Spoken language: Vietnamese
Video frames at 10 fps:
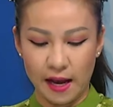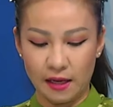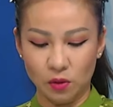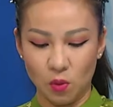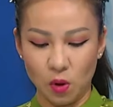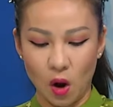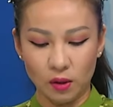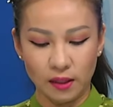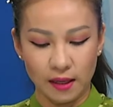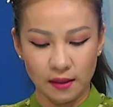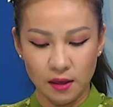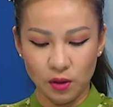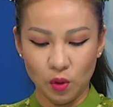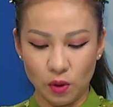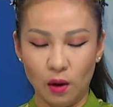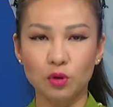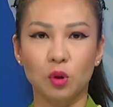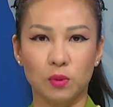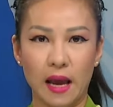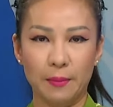hàng tồn kho tăng, nhu cầu
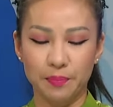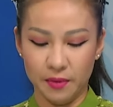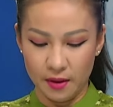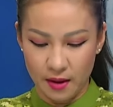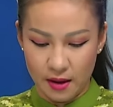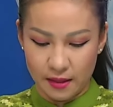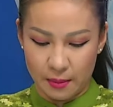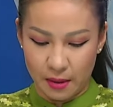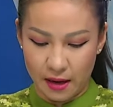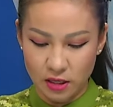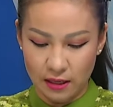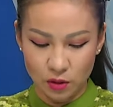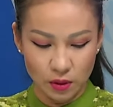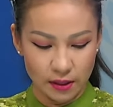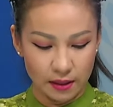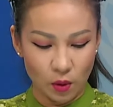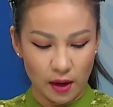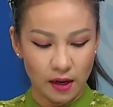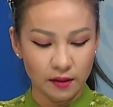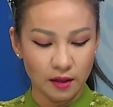sụt giảm. Nhà máy sản xuất điện
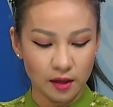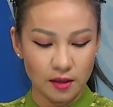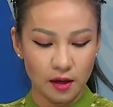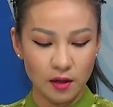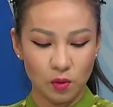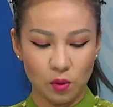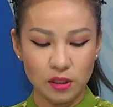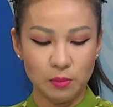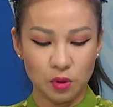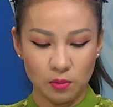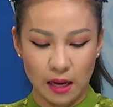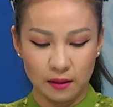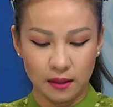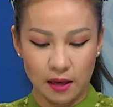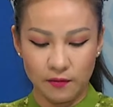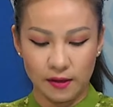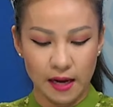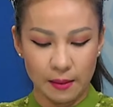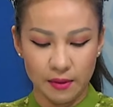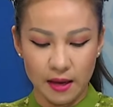thoại lớn nhất thế giới của Samsung đặt tại Việt
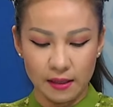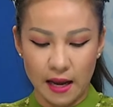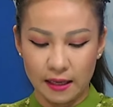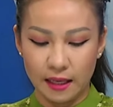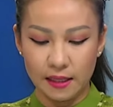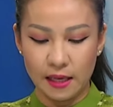Nam đang cắt